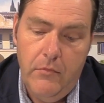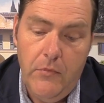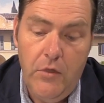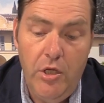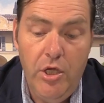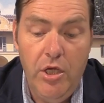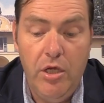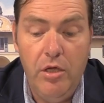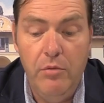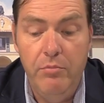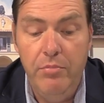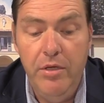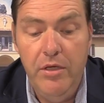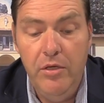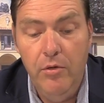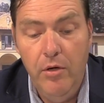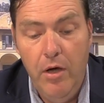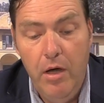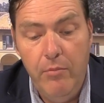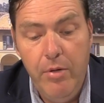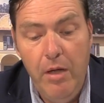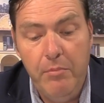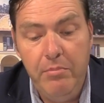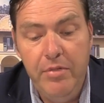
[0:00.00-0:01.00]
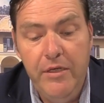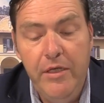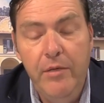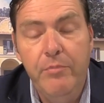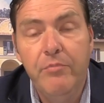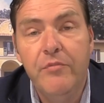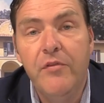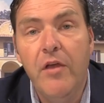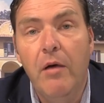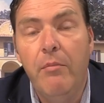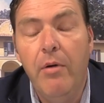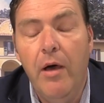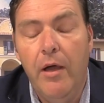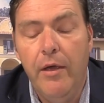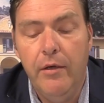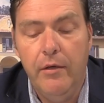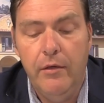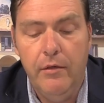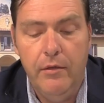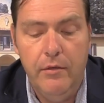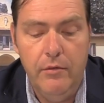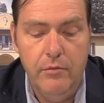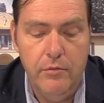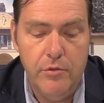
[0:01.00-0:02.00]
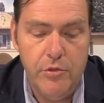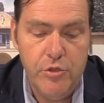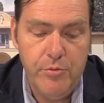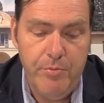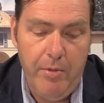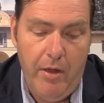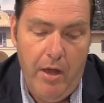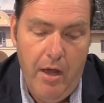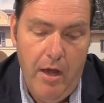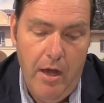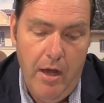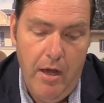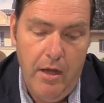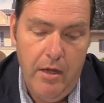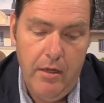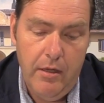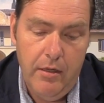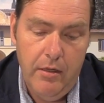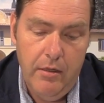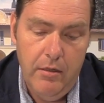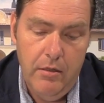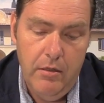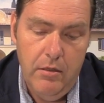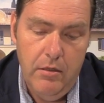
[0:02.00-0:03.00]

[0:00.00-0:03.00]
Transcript: Kikibio aber blieb dabei und sprach,